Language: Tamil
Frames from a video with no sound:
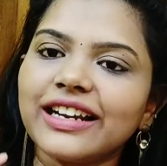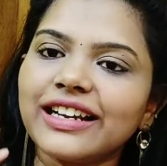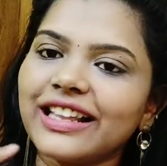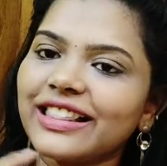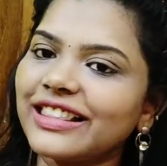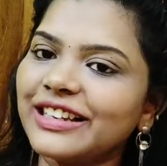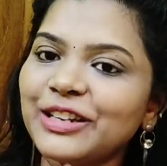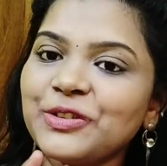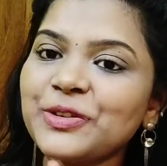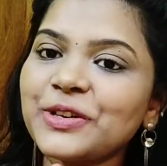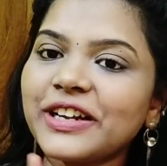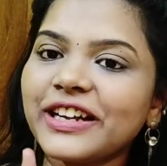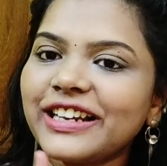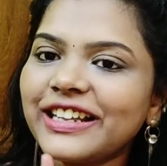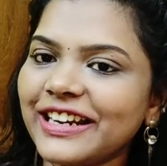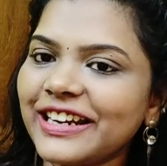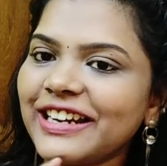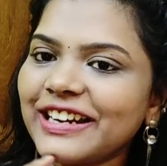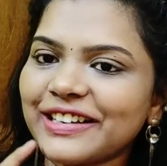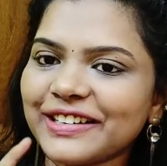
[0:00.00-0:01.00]
எனக்கு நியூட்
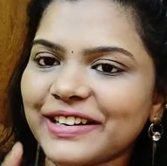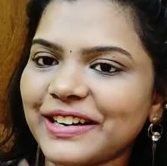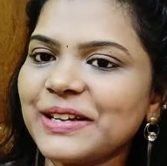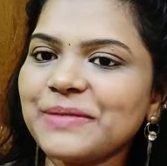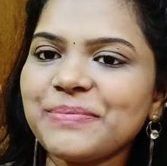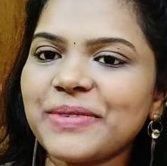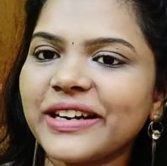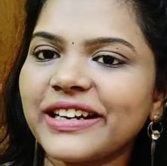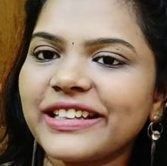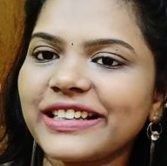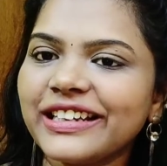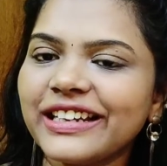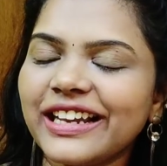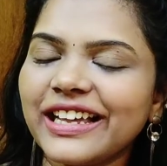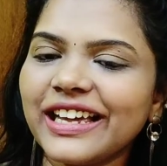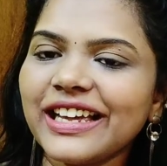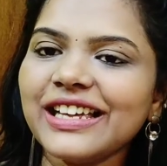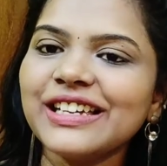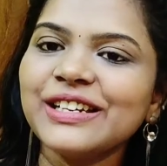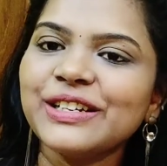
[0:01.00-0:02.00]
கலரே நான் ட்ரை
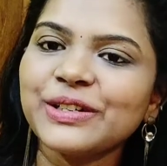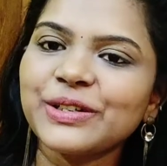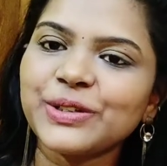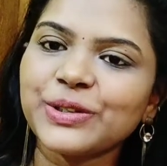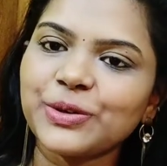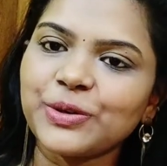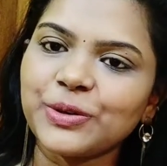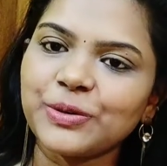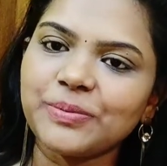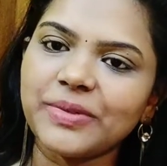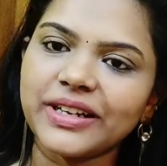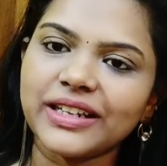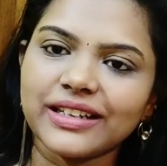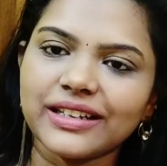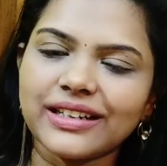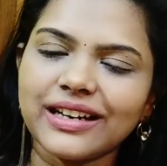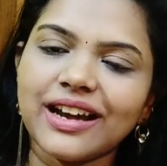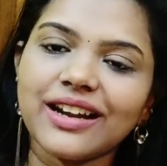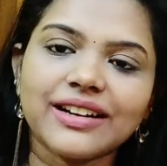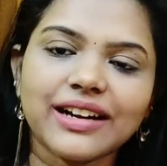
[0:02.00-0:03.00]
பண்ணதில்லை ஸோ பட்
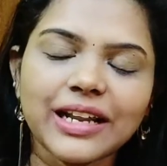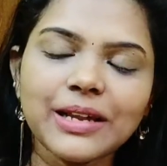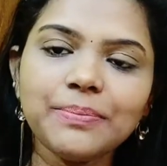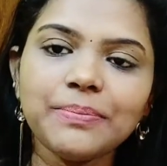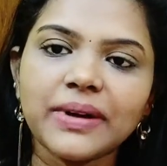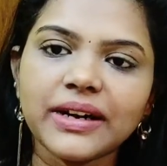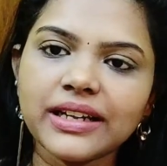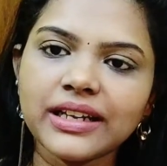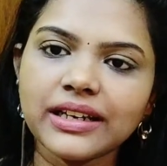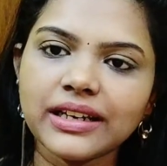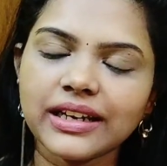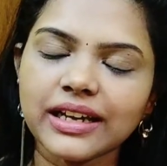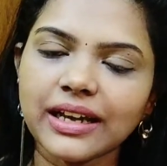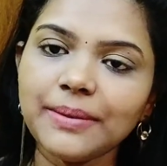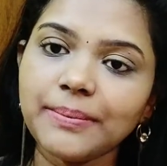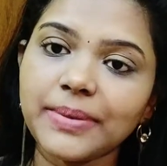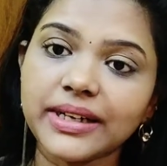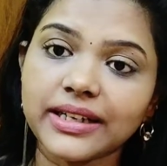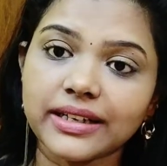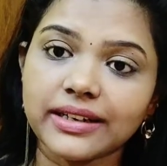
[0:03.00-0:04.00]
நான் ட்ரை
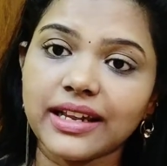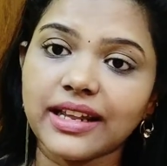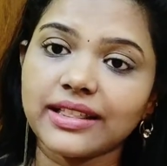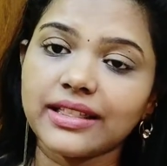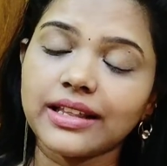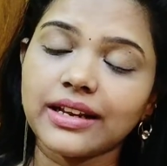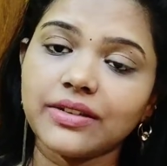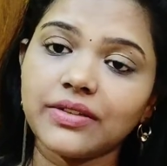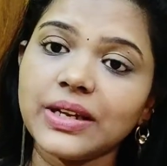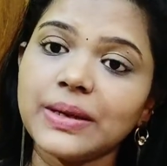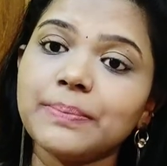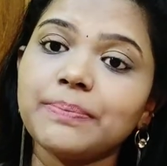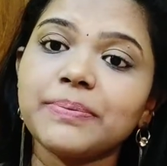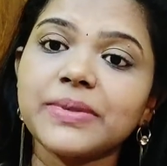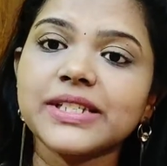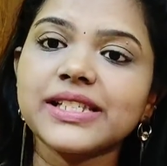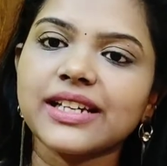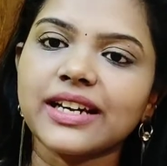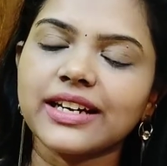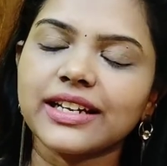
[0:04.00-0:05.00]
பண்ணியிருக்கேன் பட் எந்த அளவுக்கு
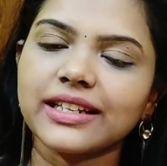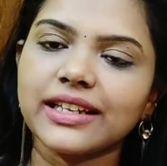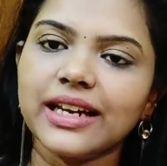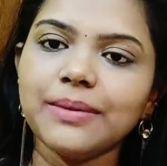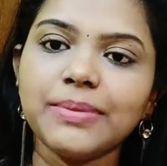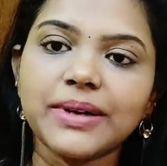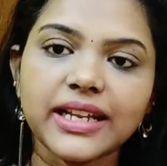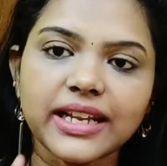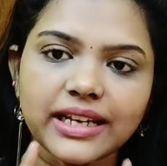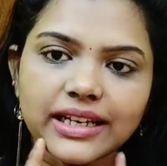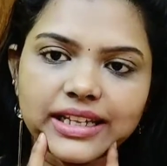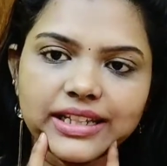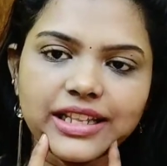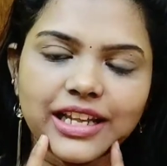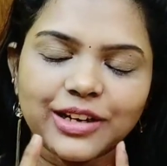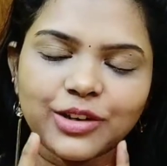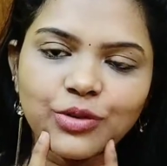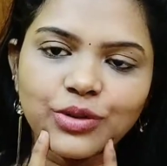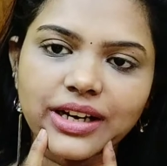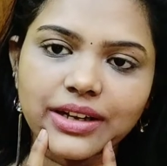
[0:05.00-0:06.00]
இம்ப்ரெஸ் ஆனதில்லை பட் எனக்கு
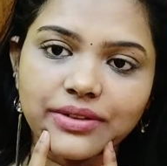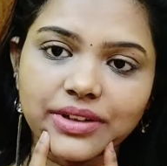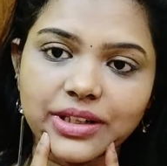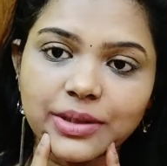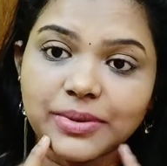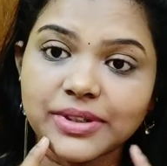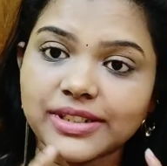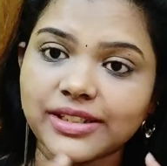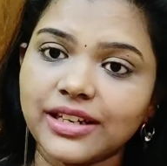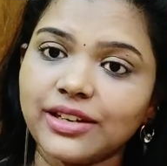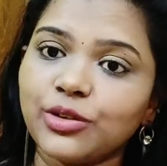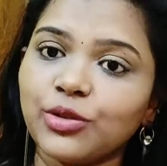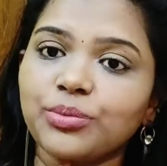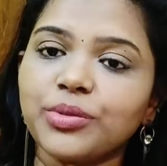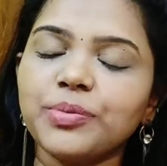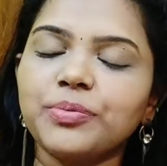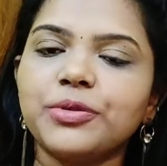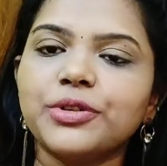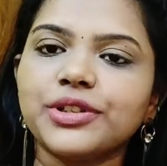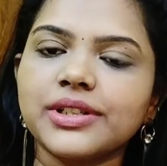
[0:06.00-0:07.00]
இந்த நியூட் கலர் வந்து பர்சனலி
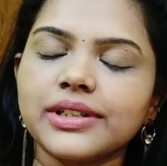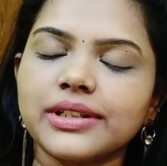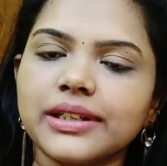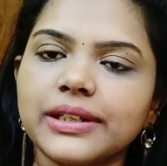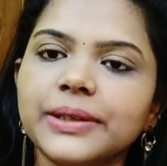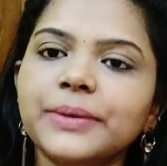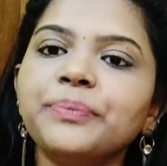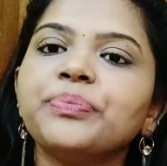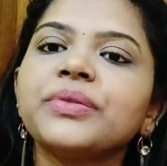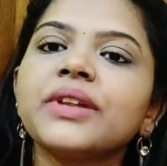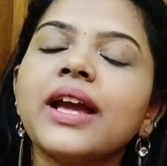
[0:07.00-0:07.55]
ரொம்ப பிடிச்சிருக்கு